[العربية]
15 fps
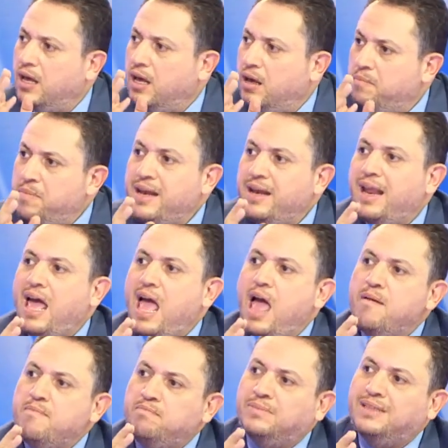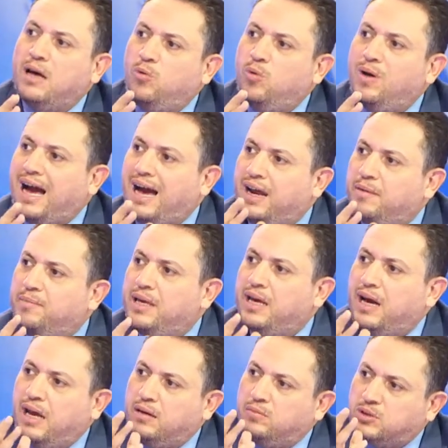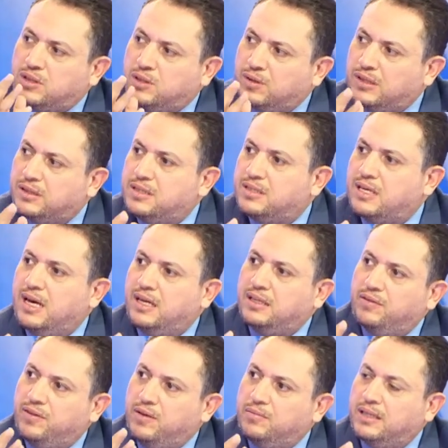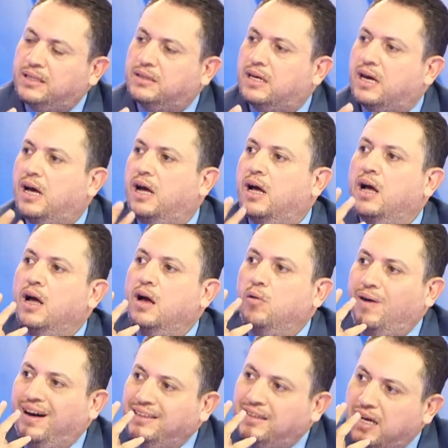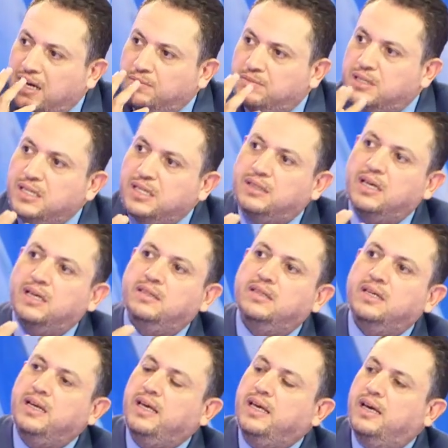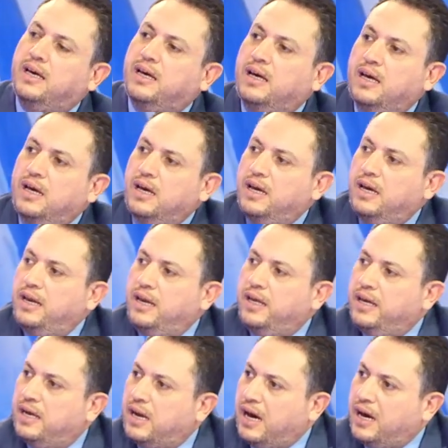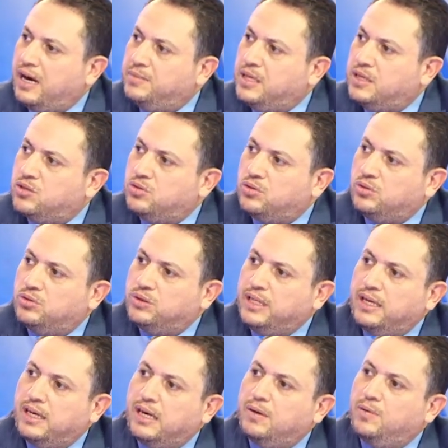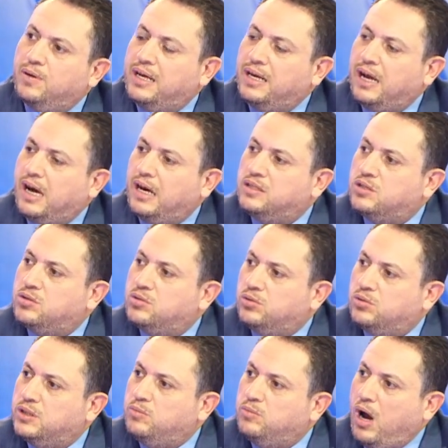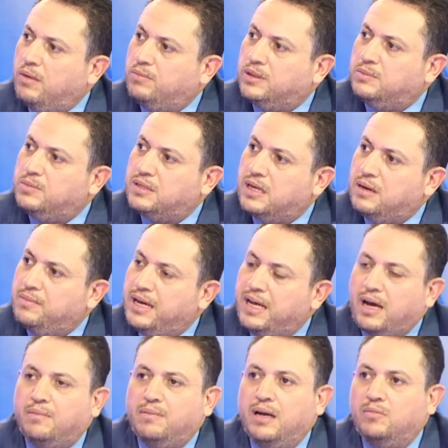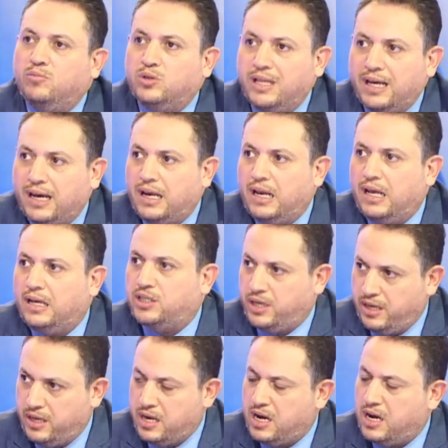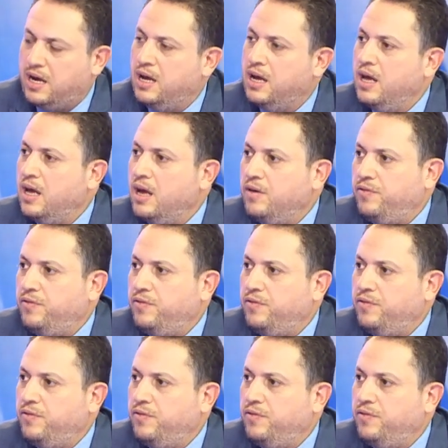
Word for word: من أهم دولة عربية على مستوى اقتصادي في المنطقة وعندها رمزيتها الدينية اللي هي العربية السعودية ولي العهد السعودي محمد بن سلمان عمل مداخلة شهيرة نعم.